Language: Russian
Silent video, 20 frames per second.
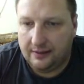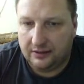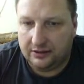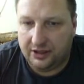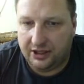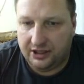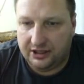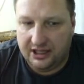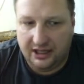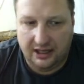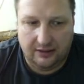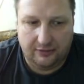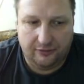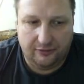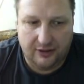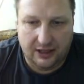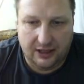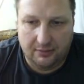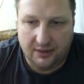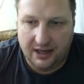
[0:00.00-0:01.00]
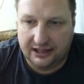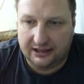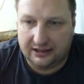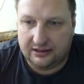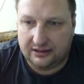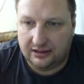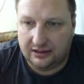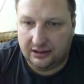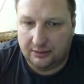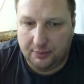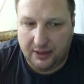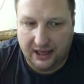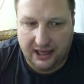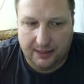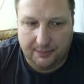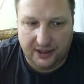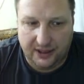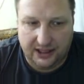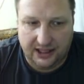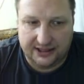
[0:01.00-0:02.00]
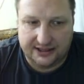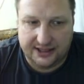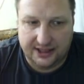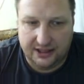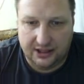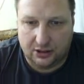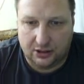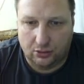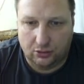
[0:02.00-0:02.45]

3D формат. Э, пока покраски нет,